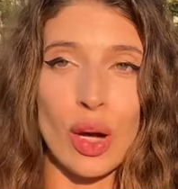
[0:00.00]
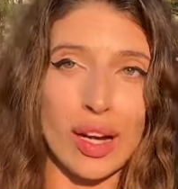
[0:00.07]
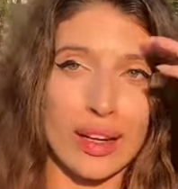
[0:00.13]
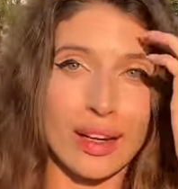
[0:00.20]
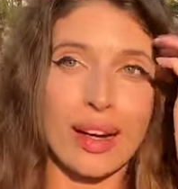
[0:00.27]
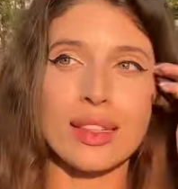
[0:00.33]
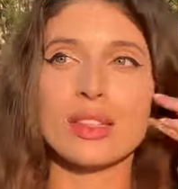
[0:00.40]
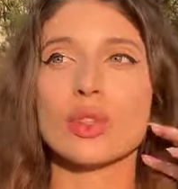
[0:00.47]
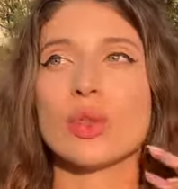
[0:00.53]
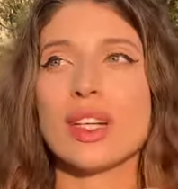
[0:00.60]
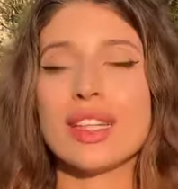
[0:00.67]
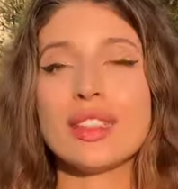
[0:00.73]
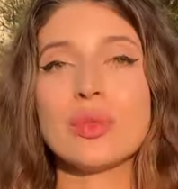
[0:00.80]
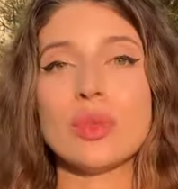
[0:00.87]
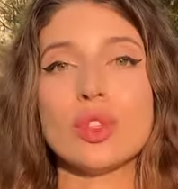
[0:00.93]
окраску
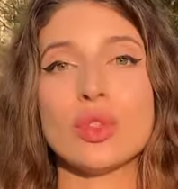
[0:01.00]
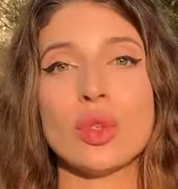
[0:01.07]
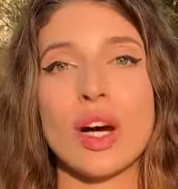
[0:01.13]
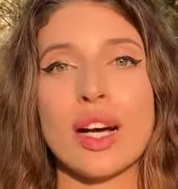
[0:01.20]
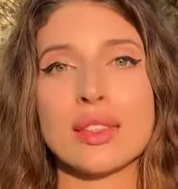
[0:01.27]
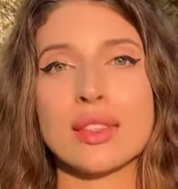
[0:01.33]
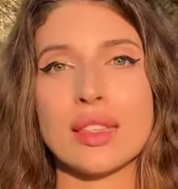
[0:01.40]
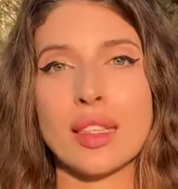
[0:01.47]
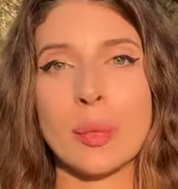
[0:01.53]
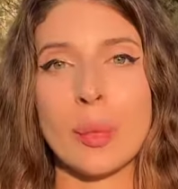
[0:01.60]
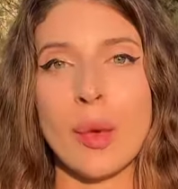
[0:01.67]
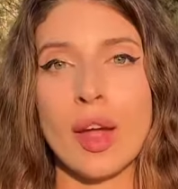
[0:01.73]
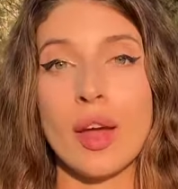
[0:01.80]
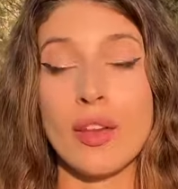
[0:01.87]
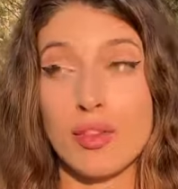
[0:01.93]
этим ситуациям
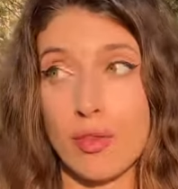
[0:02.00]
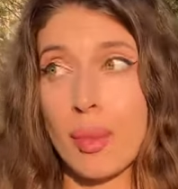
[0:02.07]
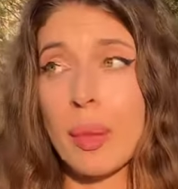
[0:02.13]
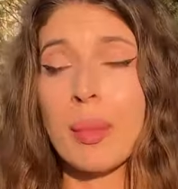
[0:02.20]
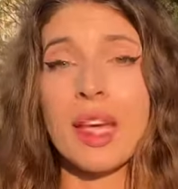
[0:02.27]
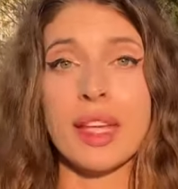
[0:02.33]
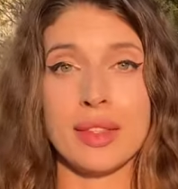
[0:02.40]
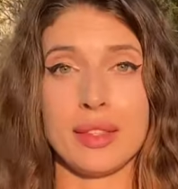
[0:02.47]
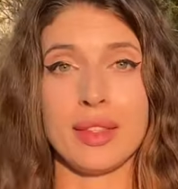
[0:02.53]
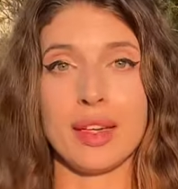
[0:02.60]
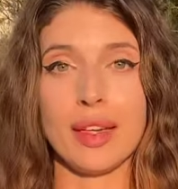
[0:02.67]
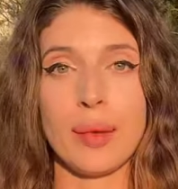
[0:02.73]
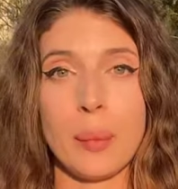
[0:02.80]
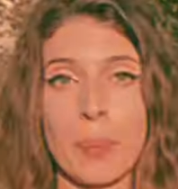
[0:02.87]
в моменте.